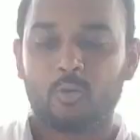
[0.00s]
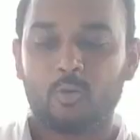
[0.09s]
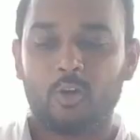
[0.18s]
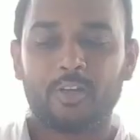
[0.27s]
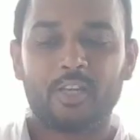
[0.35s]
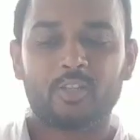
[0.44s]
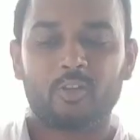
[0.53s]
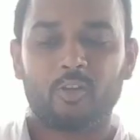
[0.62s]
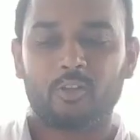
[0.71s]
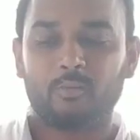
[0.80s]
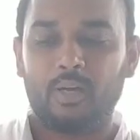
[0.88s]
কংগ্রেস
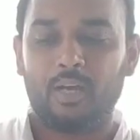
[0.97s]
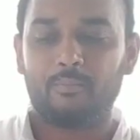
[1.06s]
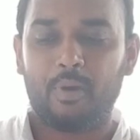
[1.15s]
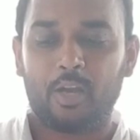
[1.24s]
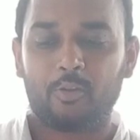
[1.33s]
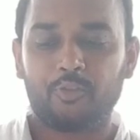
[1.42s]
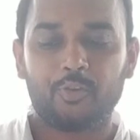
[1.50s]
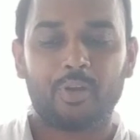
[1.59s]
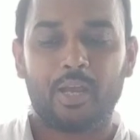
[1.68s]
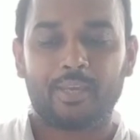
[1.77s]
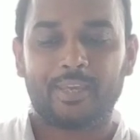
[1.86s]
অথবা
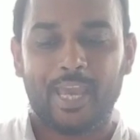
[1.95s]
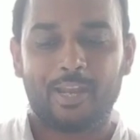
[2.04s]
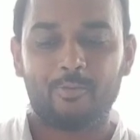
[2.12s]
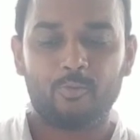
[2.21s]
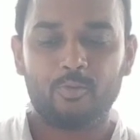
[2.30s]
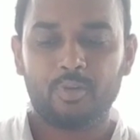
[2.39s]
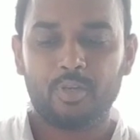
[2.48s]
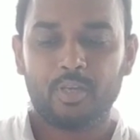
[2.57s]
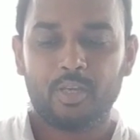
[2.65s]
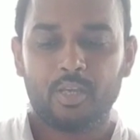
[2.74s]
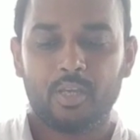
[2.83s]
ভারতীয়রা কেন
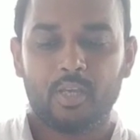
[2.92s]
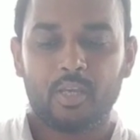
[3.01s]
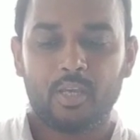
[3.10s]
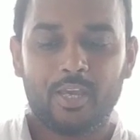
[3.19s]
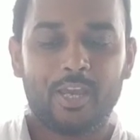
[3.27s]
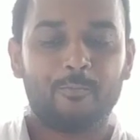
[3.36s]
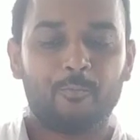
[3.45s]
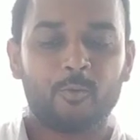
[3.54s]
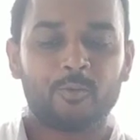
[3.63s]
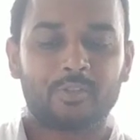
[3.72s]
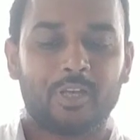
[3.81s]
এই
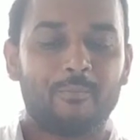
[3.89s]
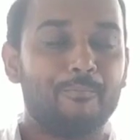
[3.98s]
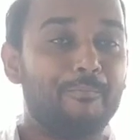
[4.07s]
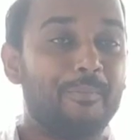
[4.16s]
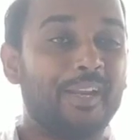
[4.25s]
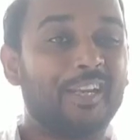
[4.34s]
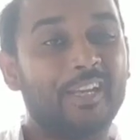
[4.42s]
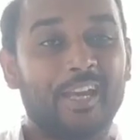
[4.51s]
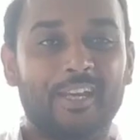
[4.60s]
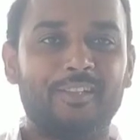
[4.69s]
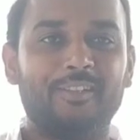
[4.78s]
প্রস্তাব মেনে
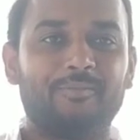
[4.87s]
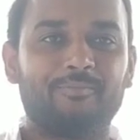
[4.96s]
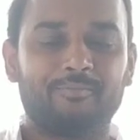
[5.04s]
নেয়নি